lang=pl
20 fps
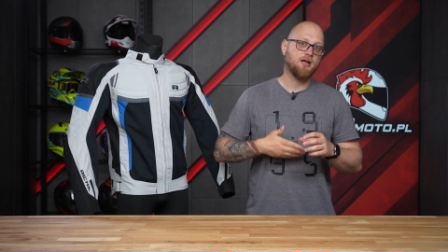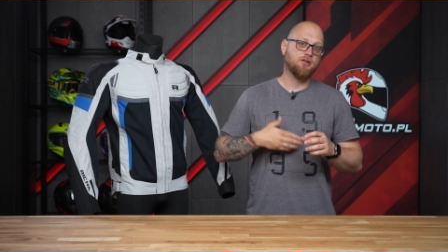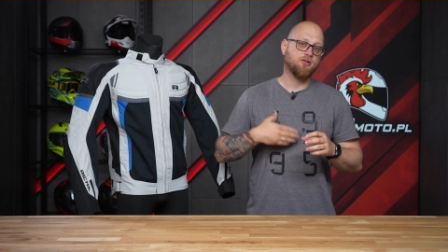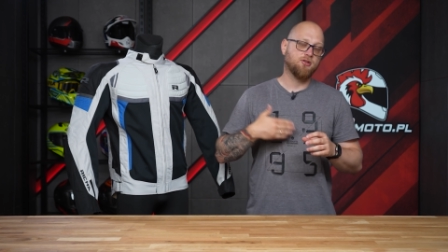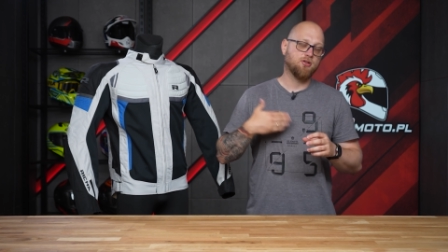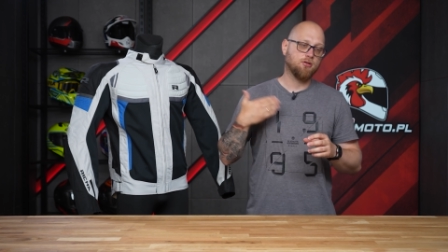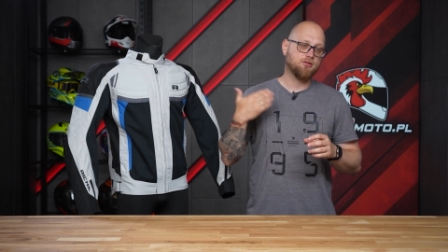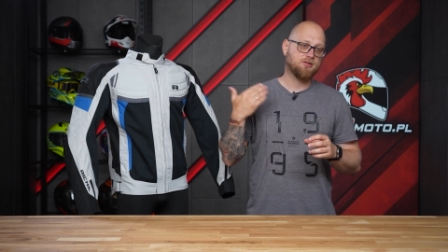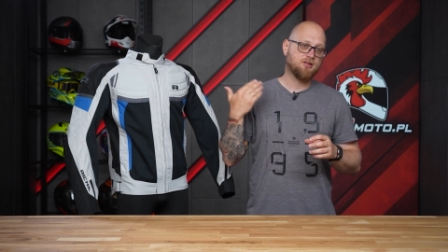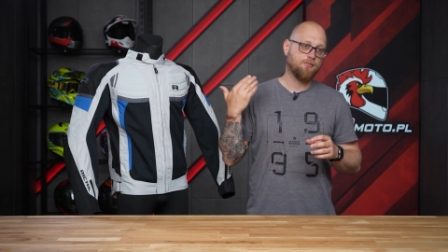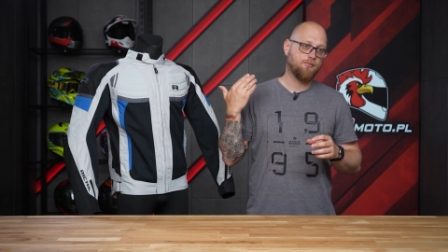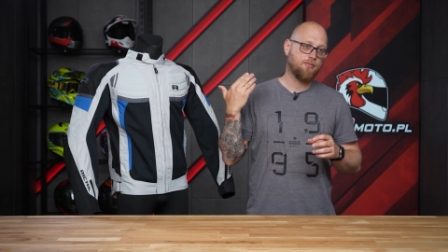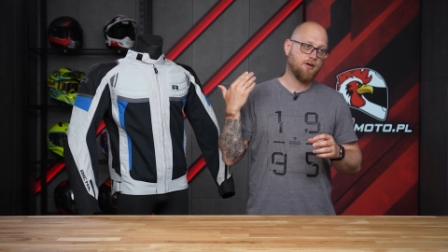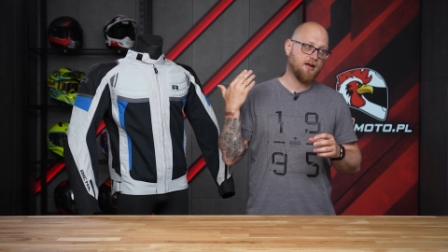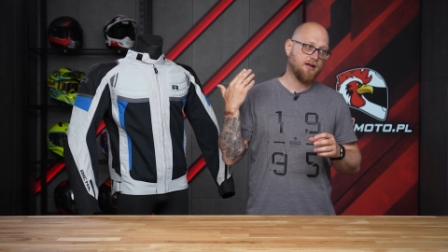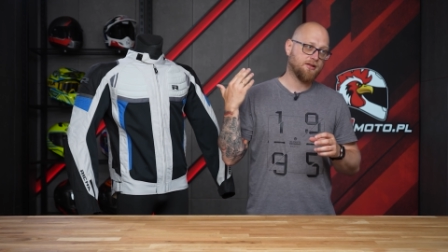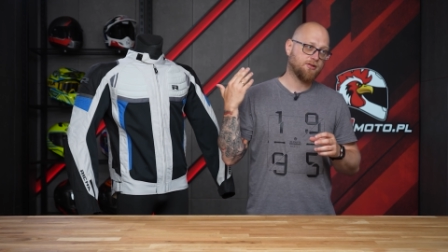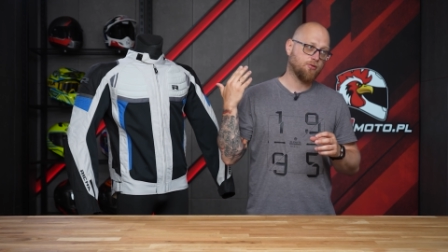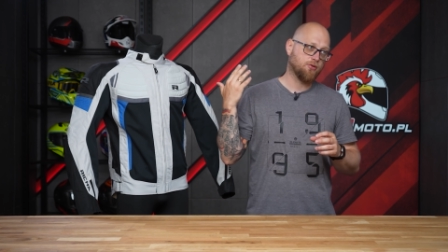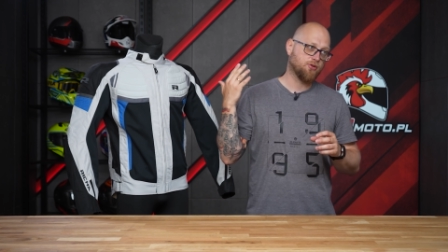do
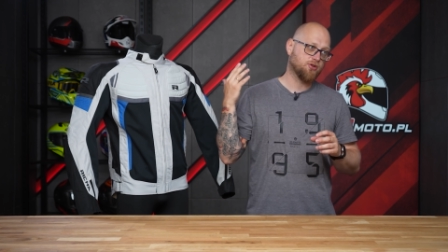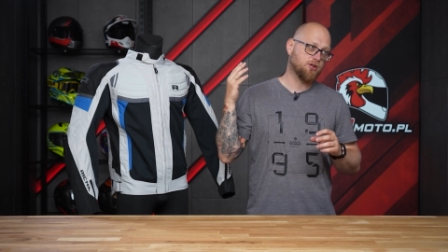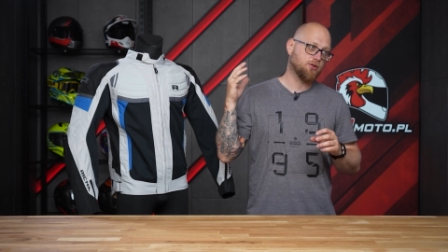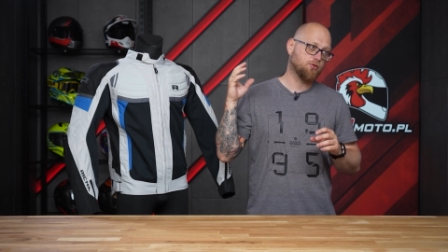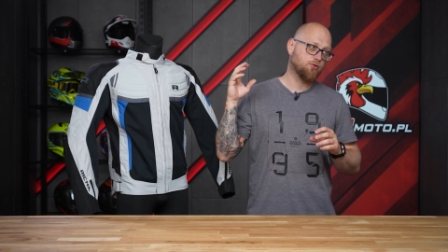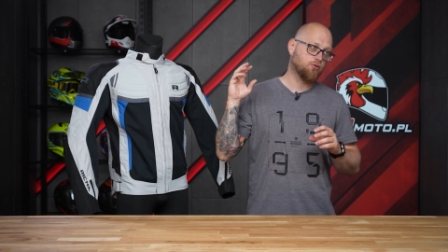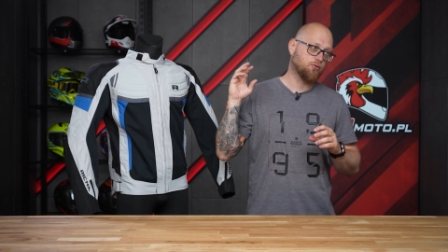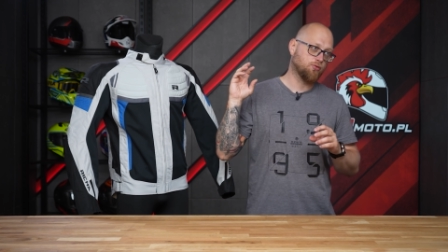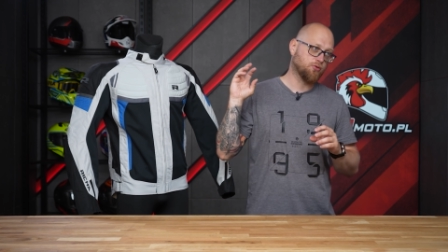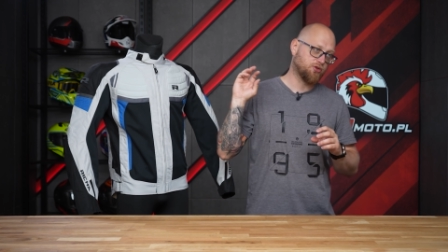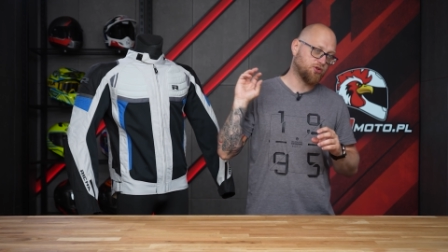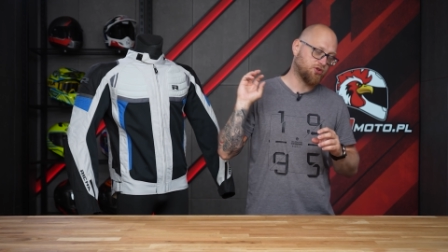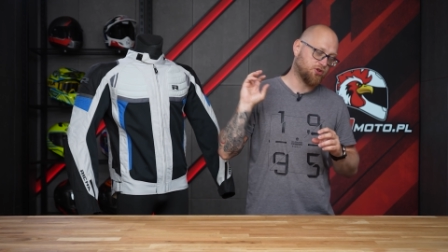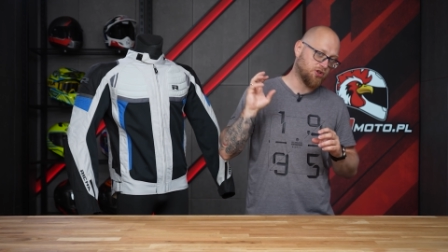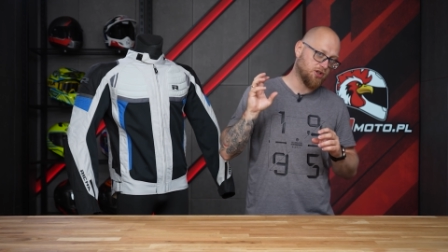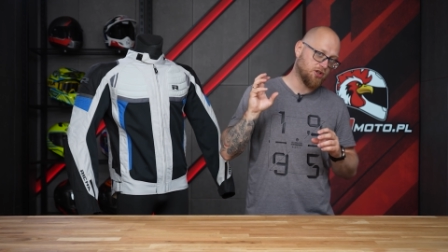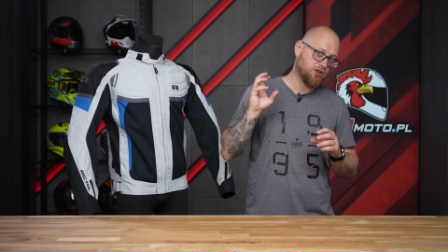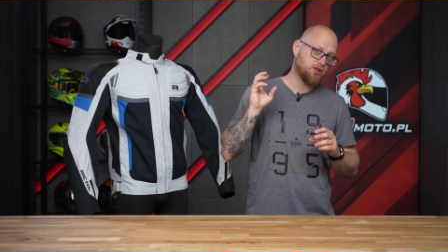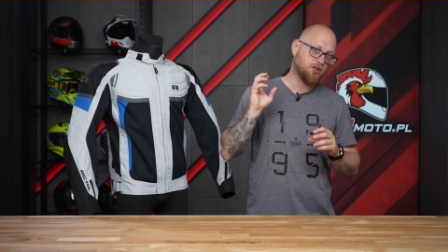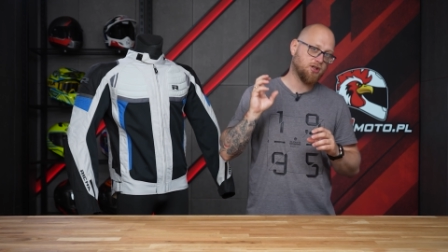temperatur rzędu
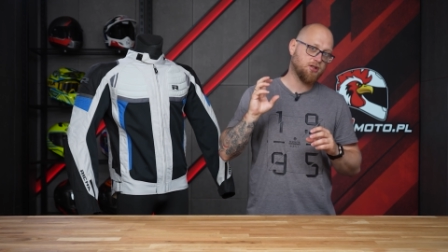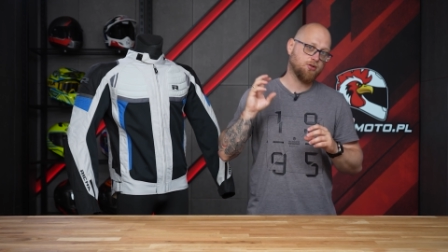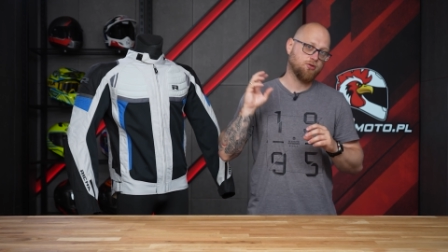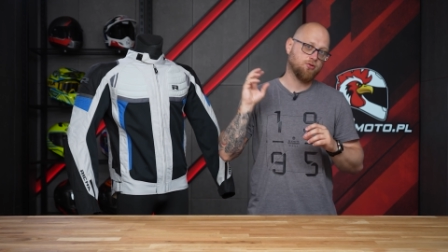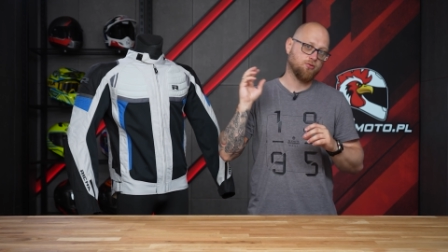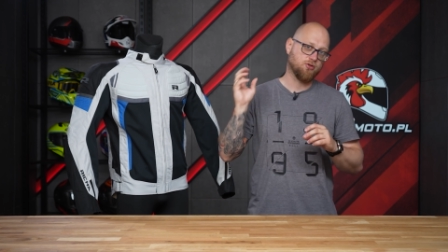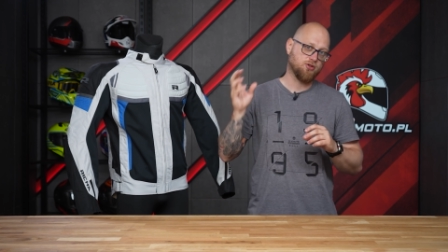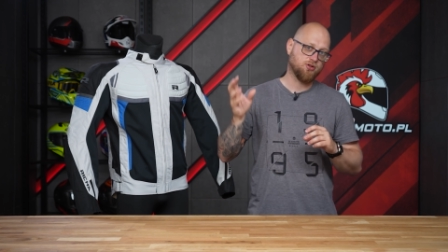10